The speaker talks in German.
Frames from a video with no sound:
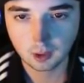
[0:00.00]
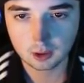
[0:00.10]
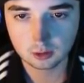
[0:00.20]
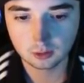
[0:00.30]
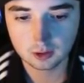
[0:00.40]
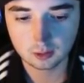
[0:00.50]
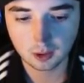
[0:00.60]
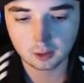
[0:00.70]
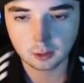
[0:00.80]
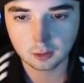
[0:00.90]
Hast du was zum
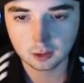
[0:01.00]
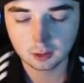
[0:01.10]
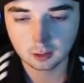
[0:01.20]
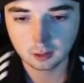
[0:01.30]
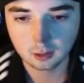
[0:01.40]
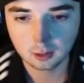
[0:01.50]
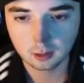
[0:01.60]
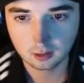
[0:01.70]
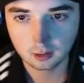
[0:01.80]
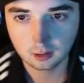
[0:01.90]
Heilen, oder was?
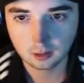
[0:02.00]
Jo.